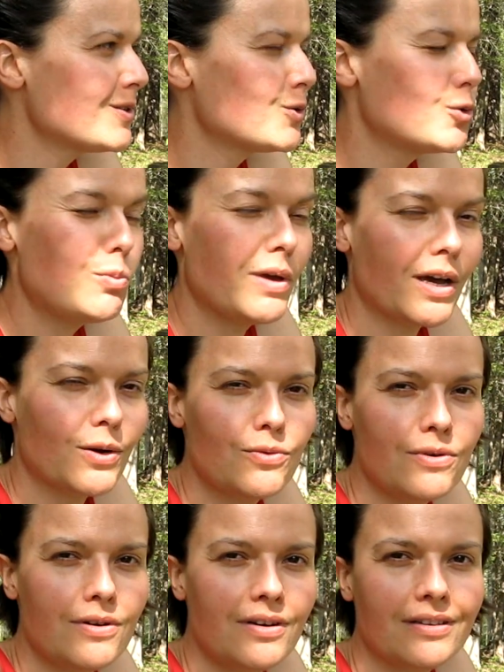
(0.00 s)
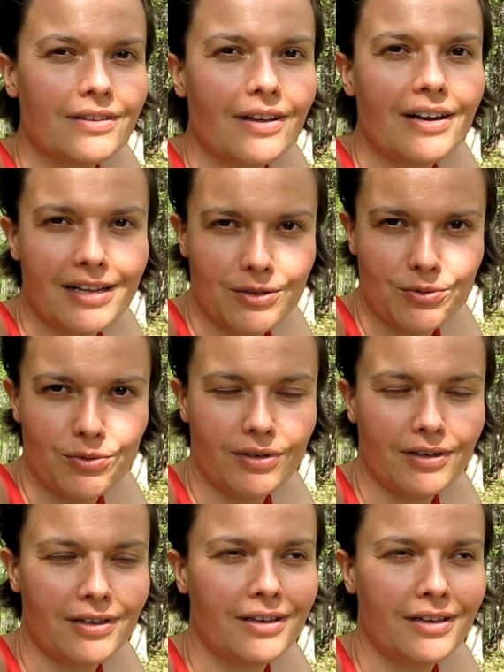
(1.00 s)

super cool dans la nature